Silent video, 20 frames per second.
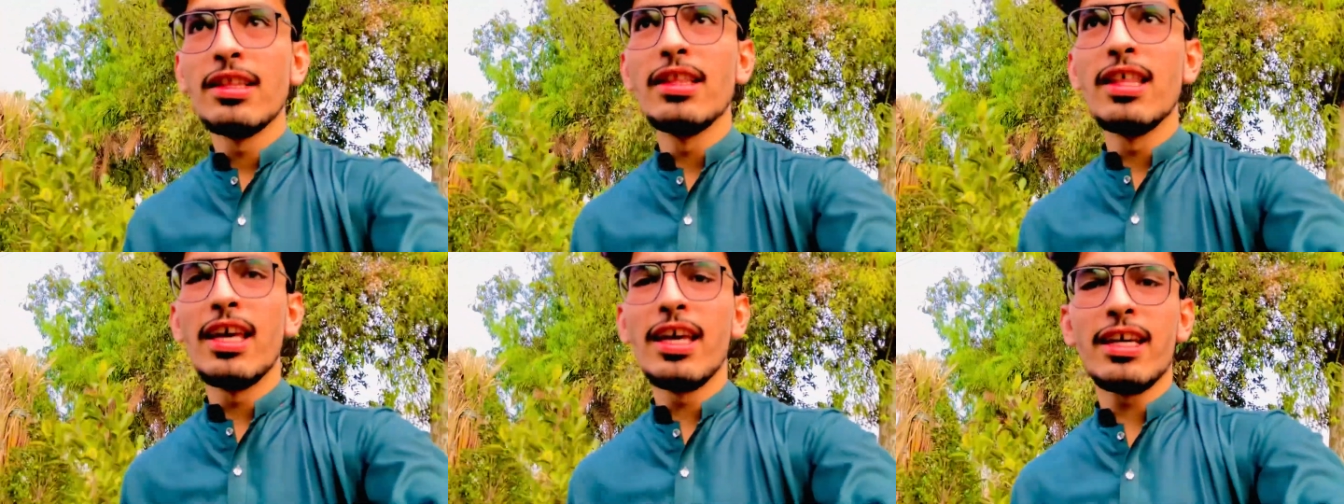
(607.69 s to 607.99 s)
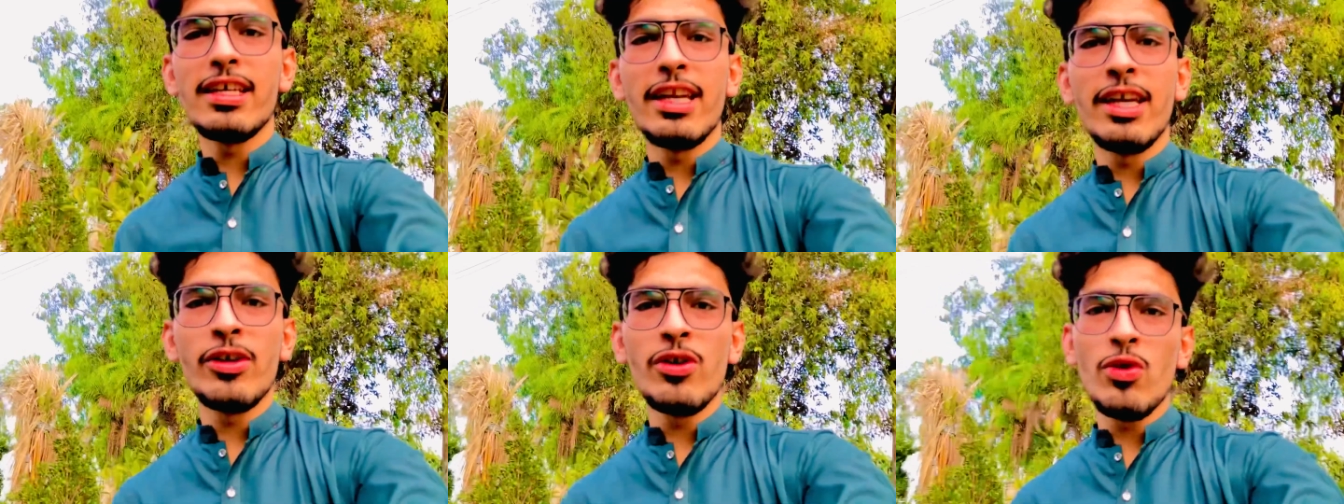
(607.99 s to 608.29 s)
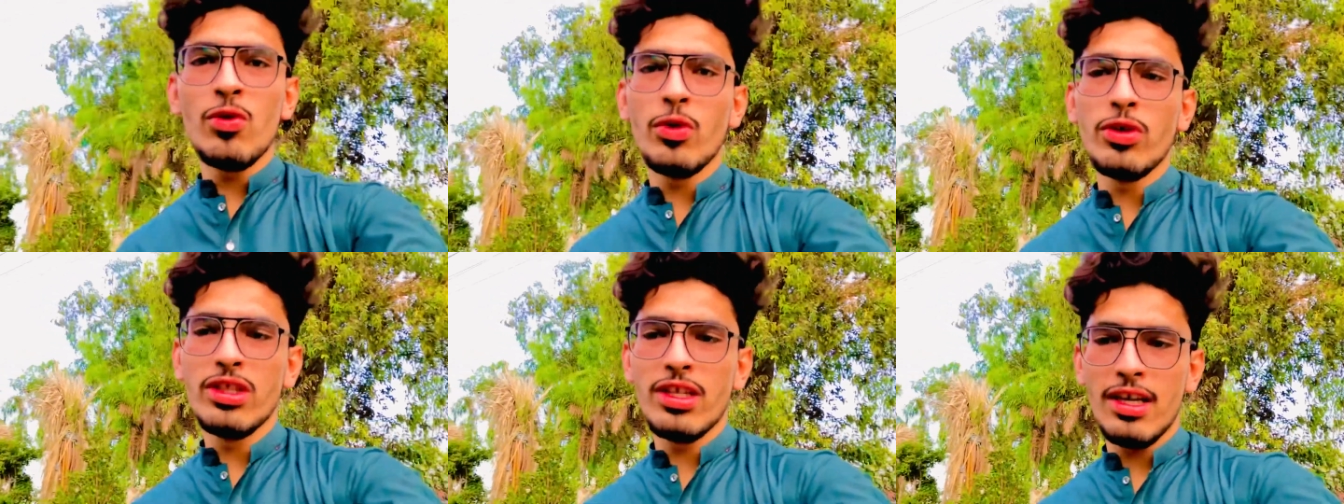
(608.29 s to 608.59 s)
देखने
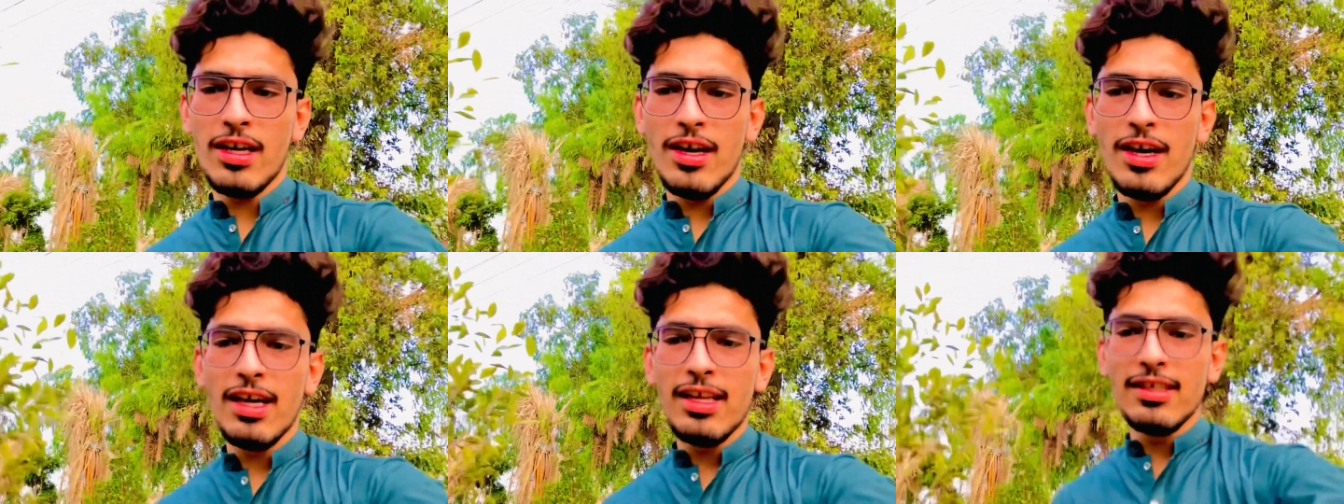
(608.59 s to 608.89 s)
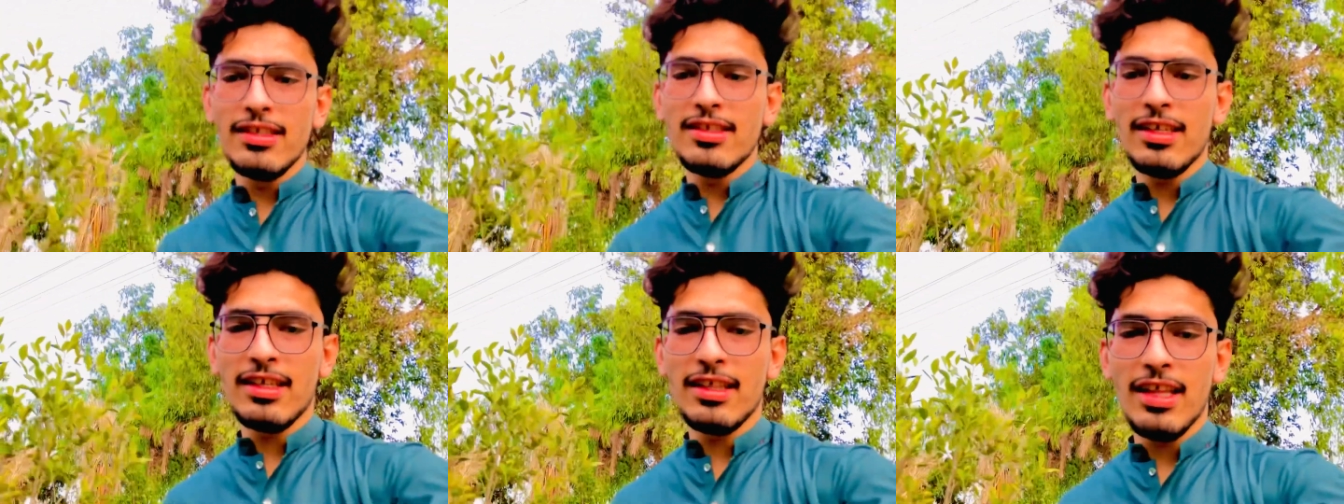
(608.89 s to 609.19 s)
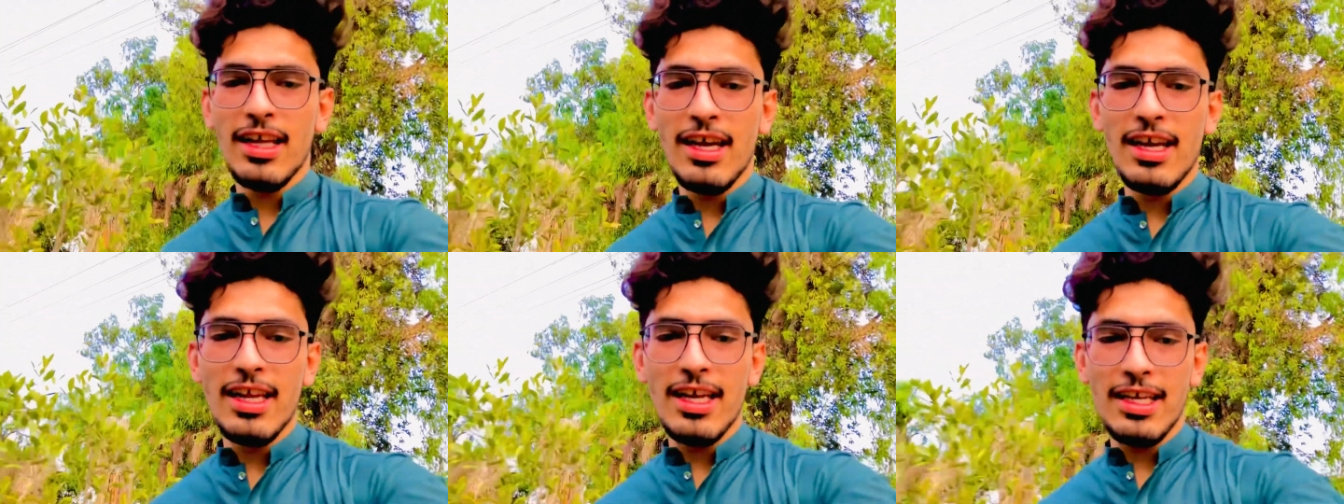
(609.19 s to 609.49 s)
को कोई दिखा नहीं
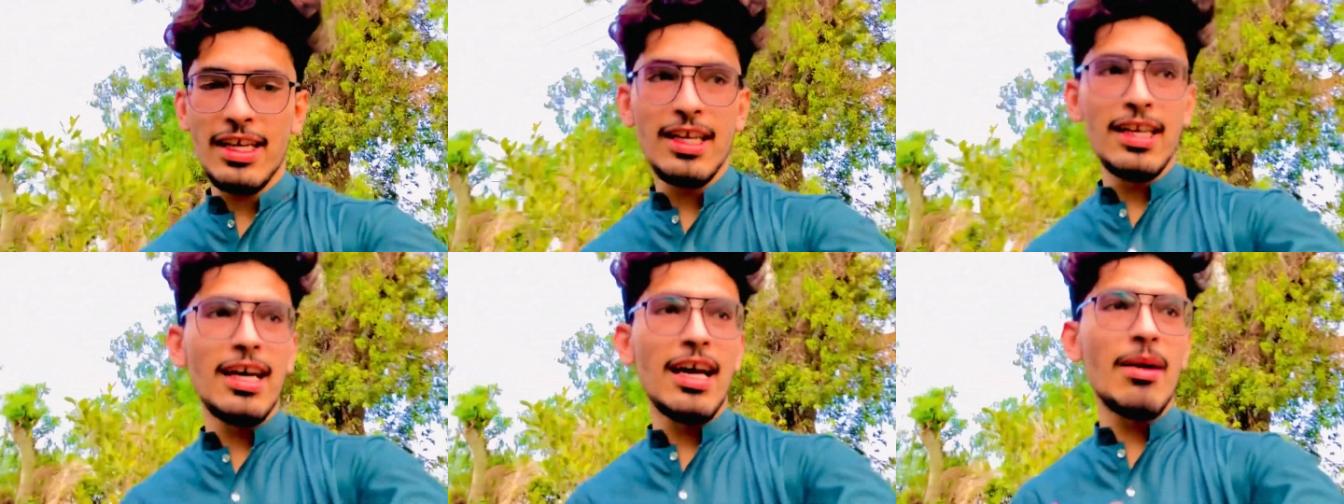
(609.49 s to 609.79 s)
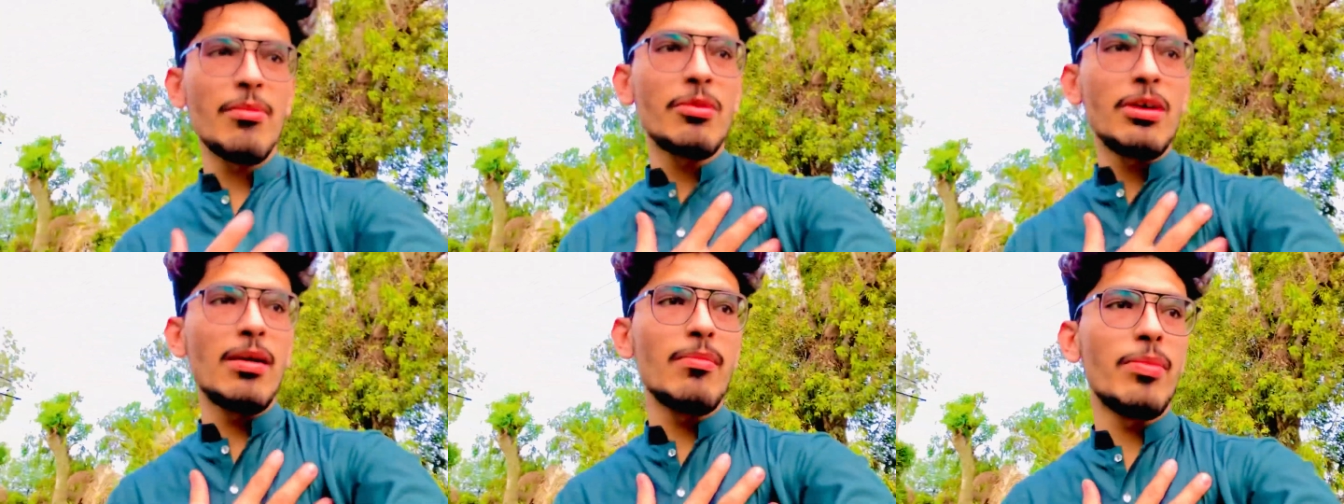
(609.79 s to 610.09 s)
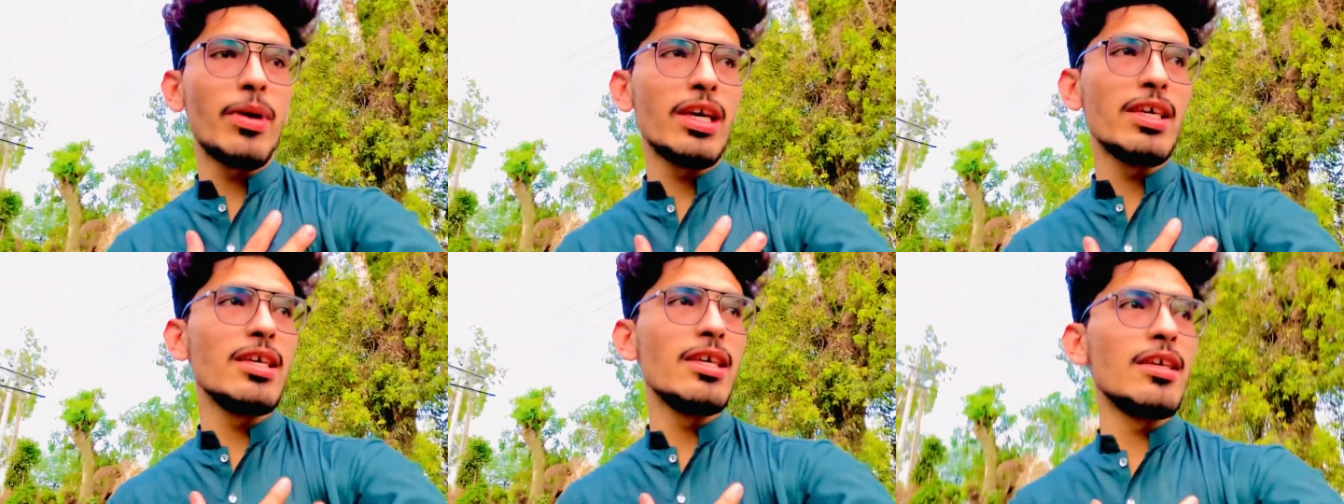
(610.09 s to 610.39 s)
सकता लेकिन आपका
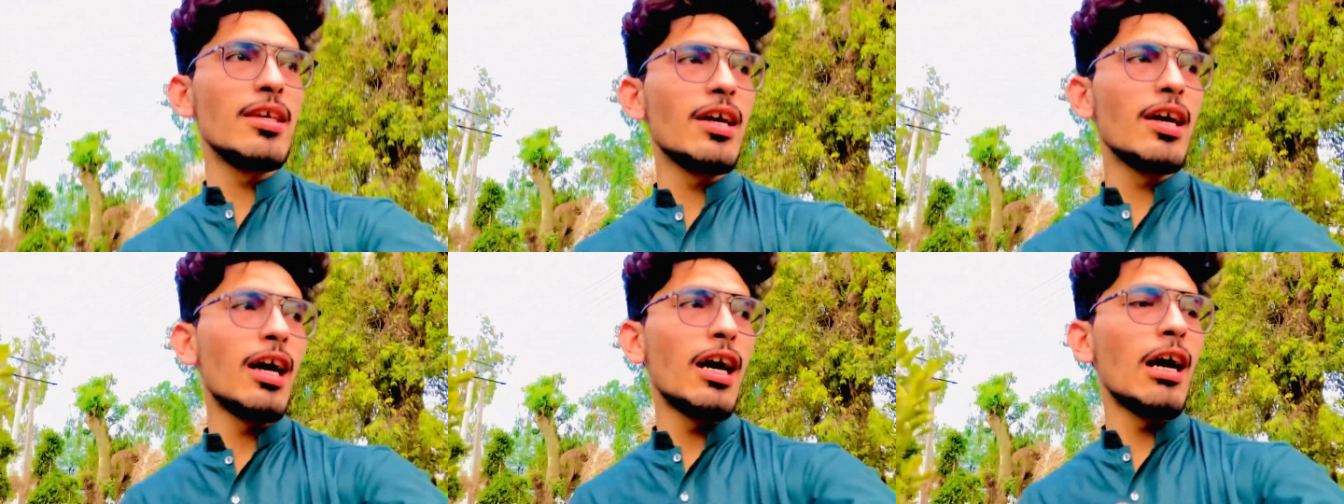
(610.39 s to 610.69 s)
भाई